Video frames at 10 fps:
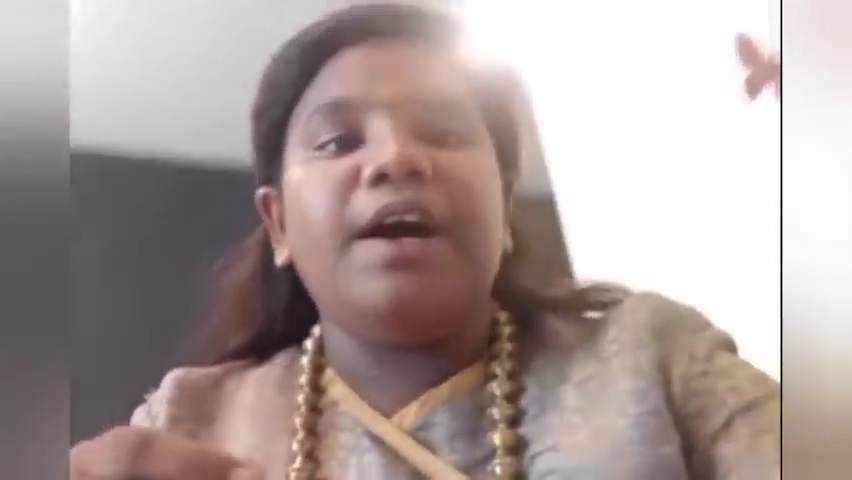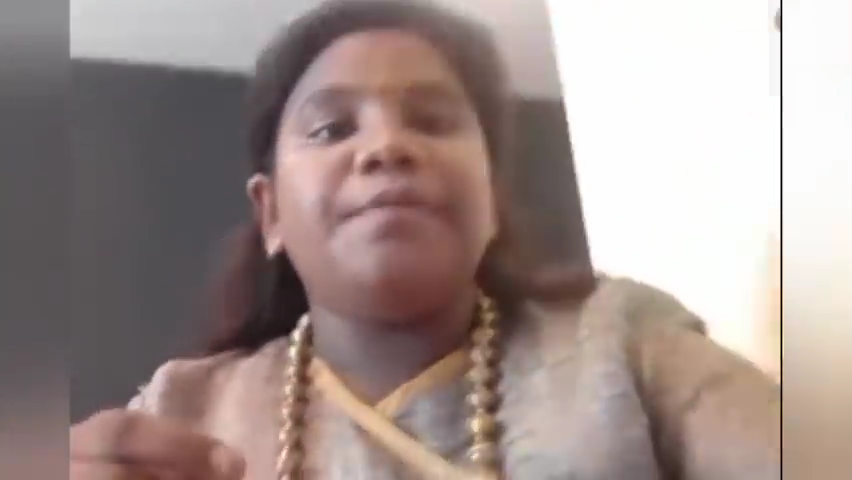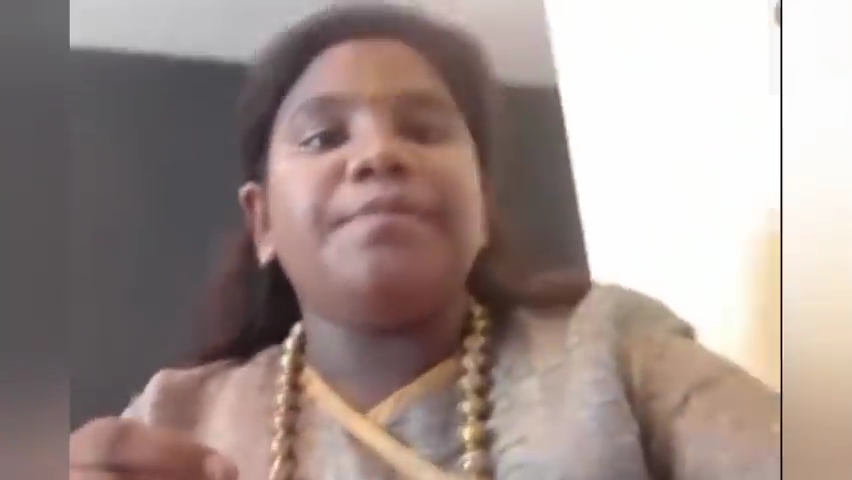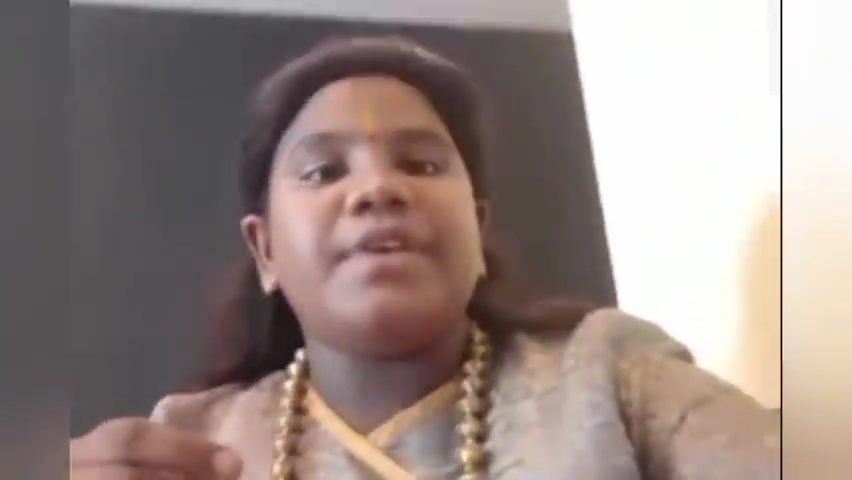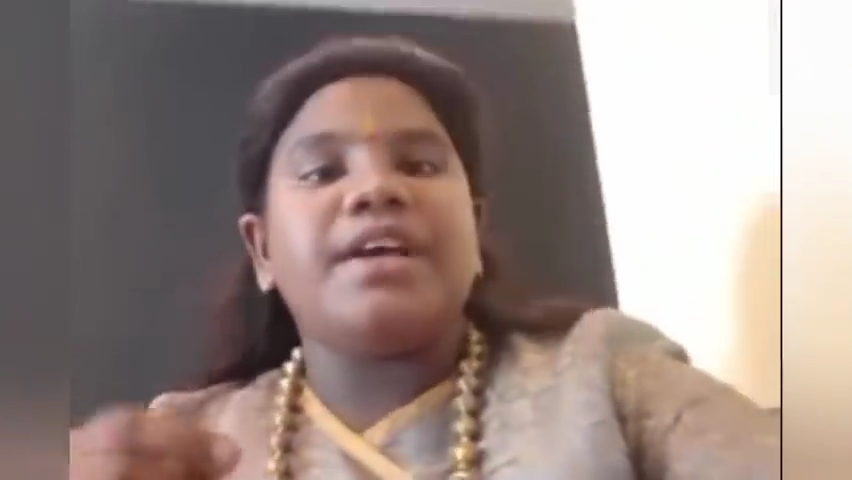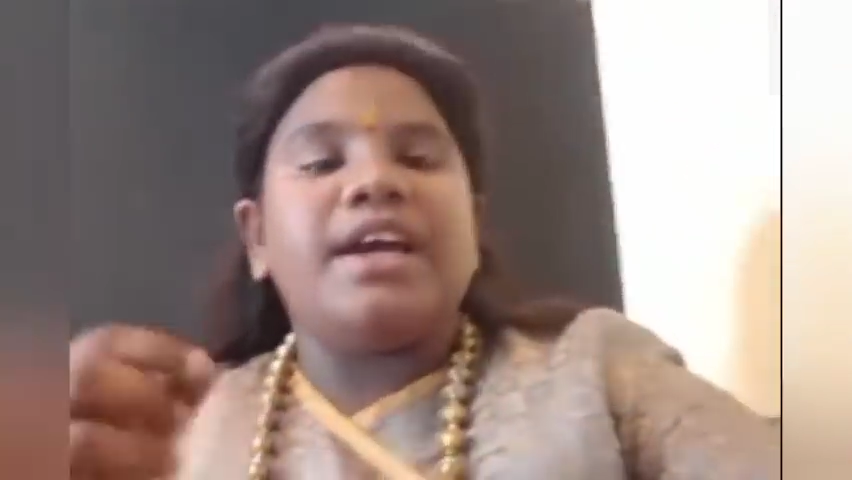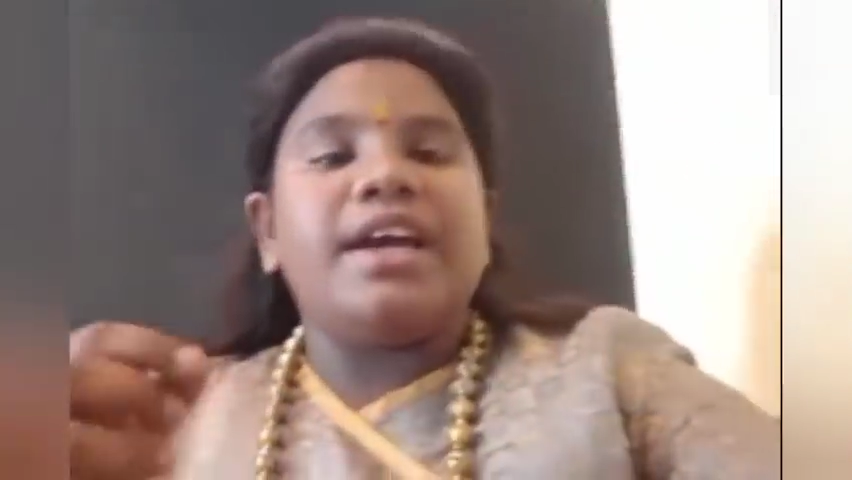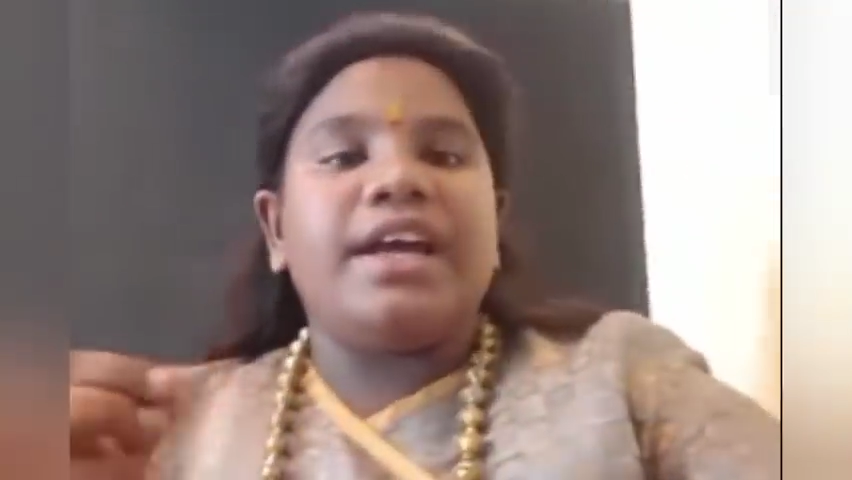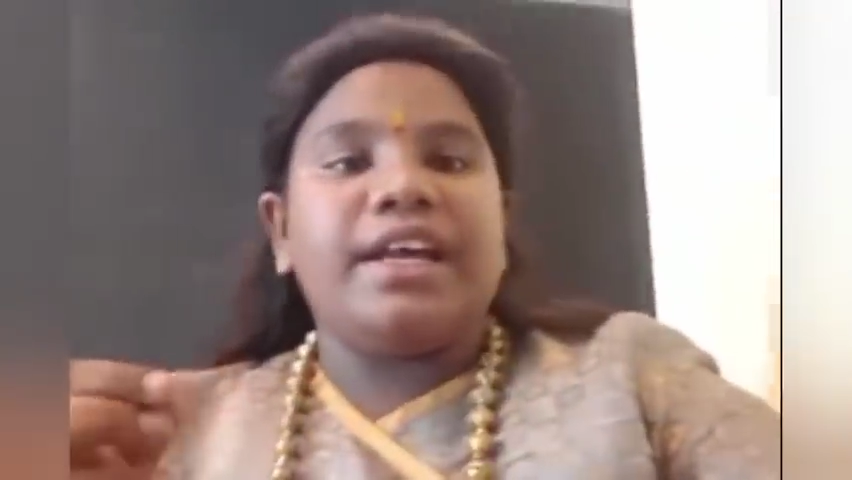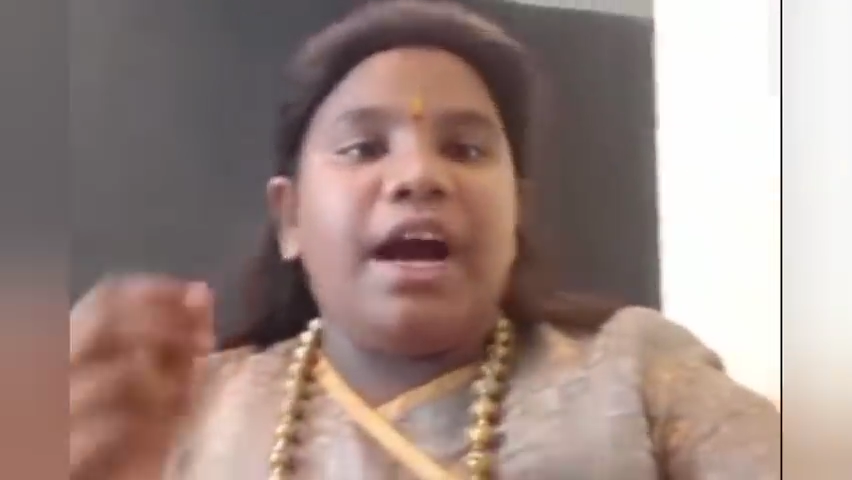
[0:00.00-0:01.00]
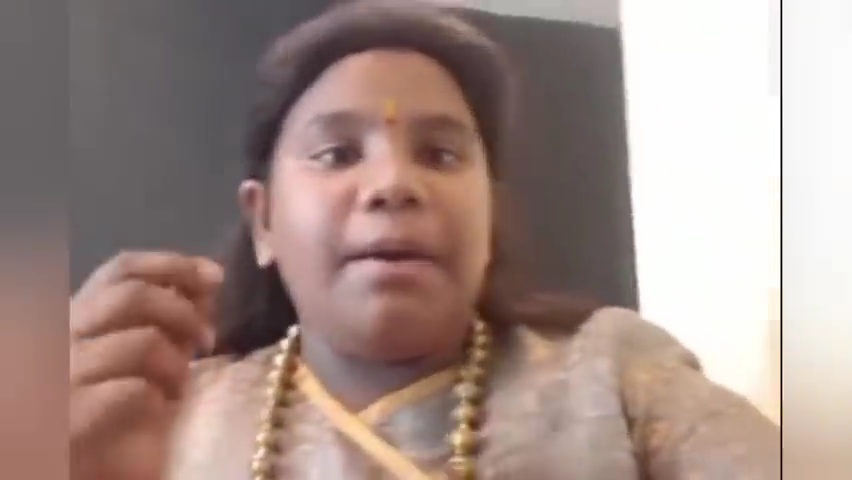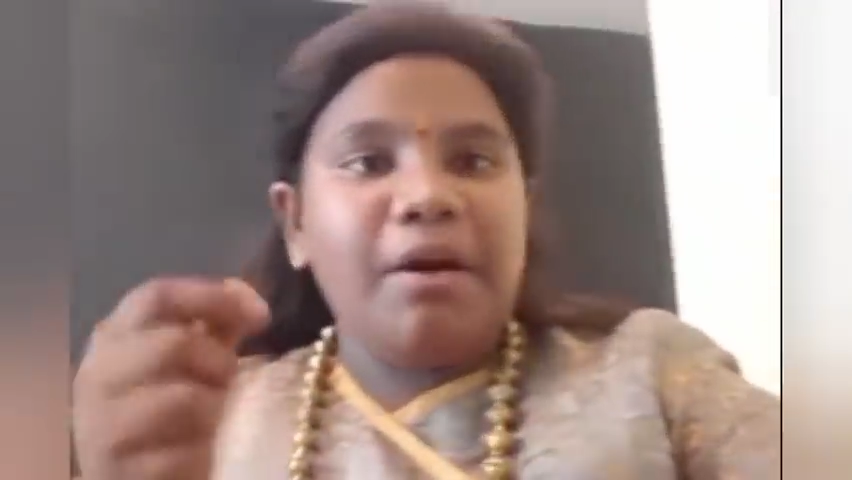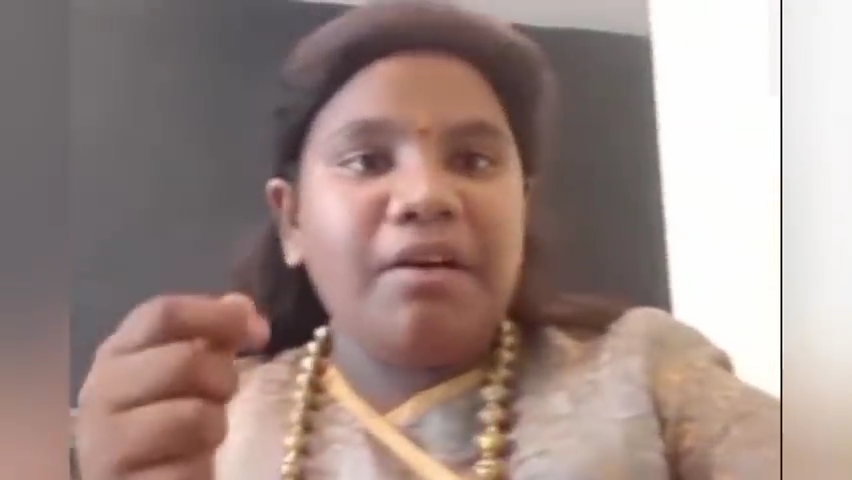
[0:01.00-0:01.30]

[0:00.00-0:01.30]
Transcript: இன்னைக்கு அவங்களோட அம்மா